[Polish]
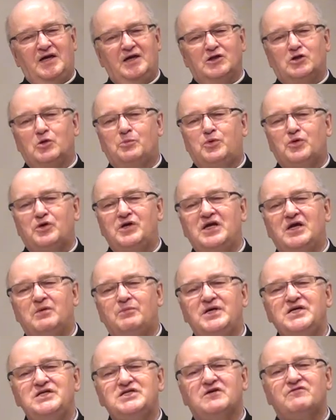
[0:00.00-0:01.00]
i dopóki nie
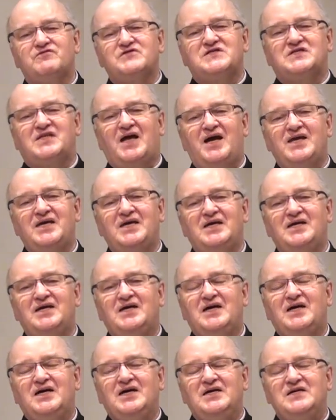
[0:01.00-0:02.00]
będzie w stanie
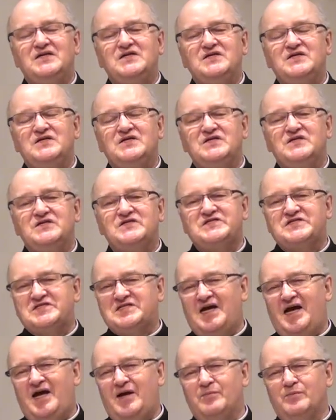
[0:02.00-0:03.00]

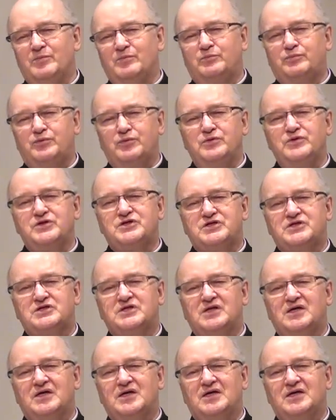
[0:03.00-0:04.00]
sam
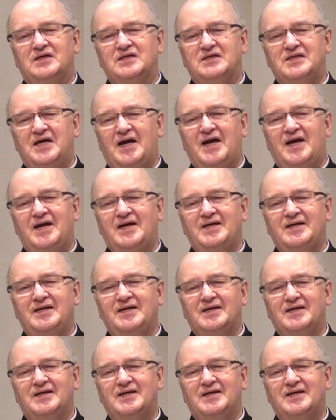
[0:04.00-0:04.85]
pójść dalej.